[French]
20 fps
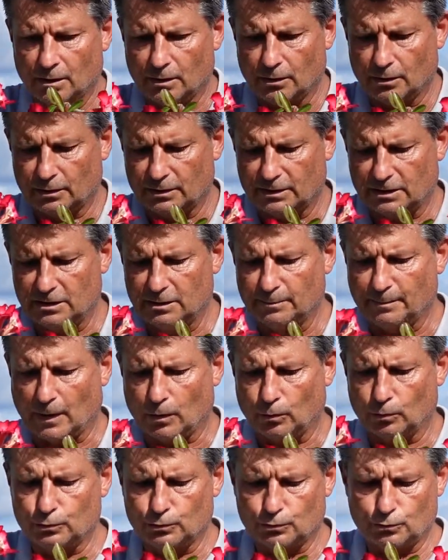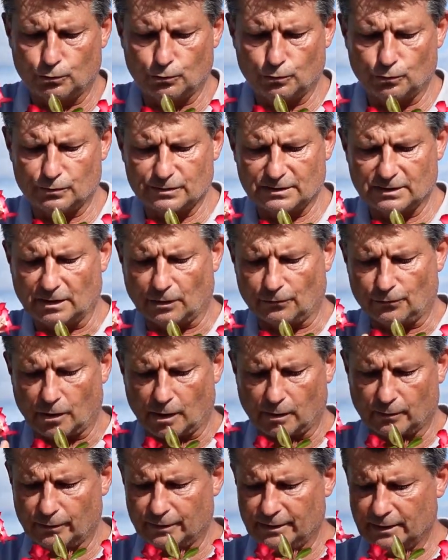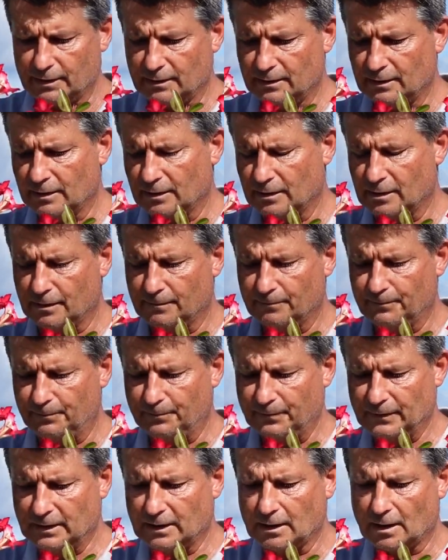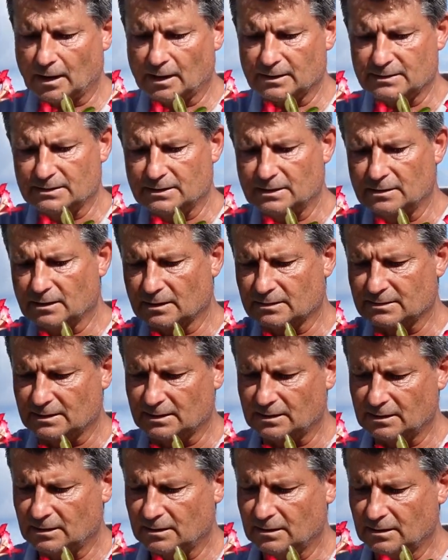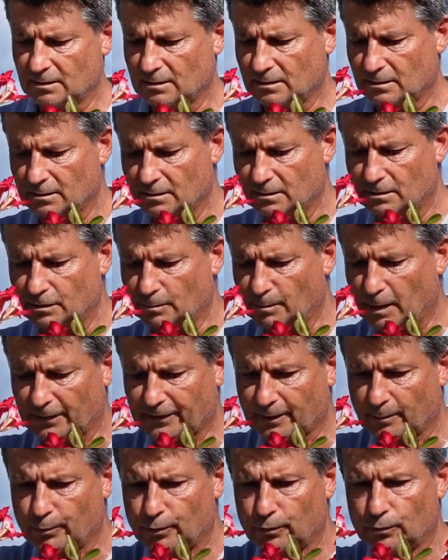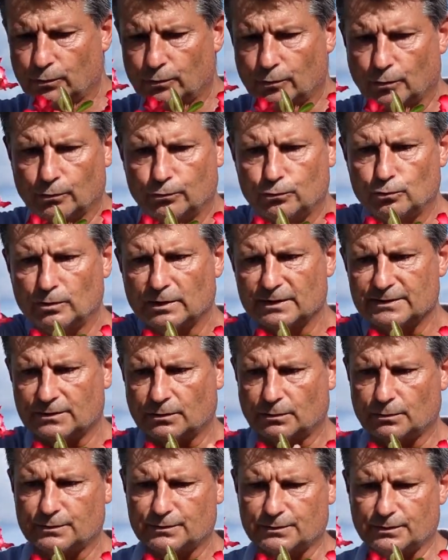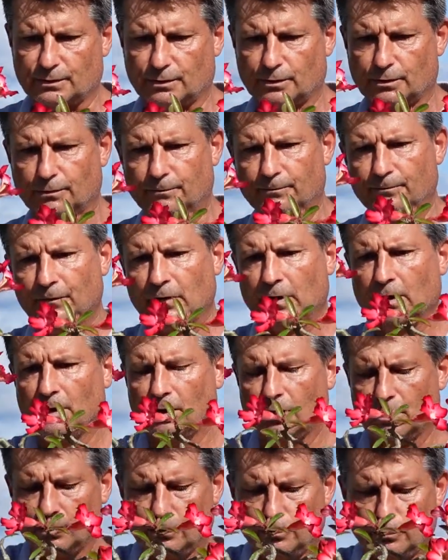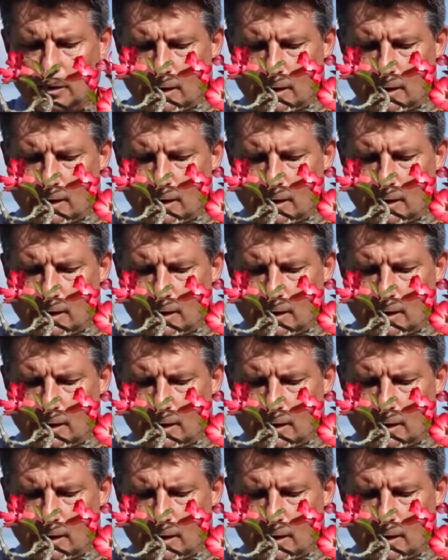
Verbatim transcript: euh, qui part au-dessus, c'est d'avoir euh, des, racines assez qui partent un peu dans, tous les sens euh, de